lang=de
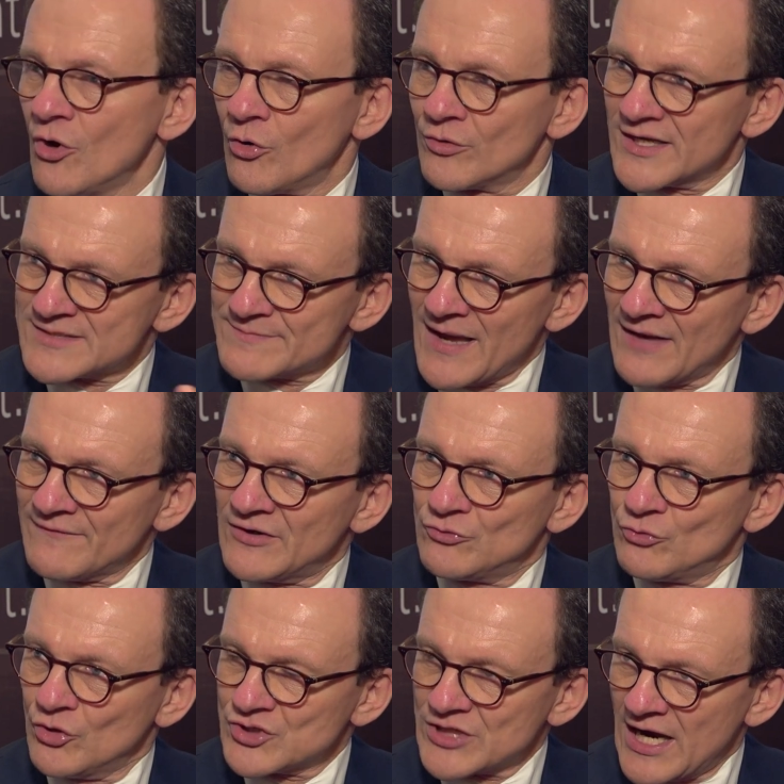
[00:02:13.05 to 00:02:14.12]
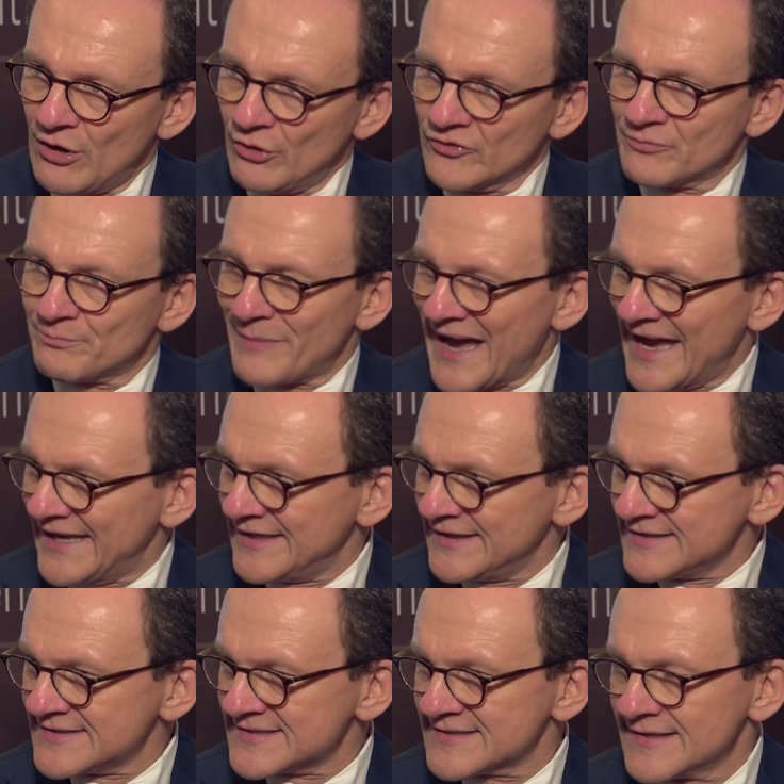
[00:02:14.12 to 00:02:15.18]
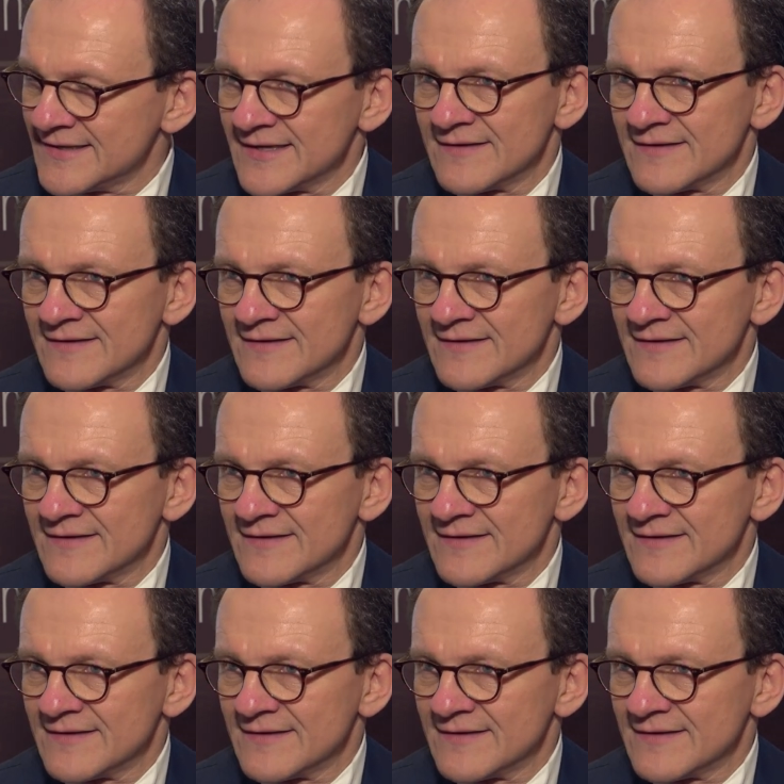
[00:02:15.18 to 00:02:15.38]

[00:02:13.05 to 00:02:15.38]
Und das machen wir durchaus beides,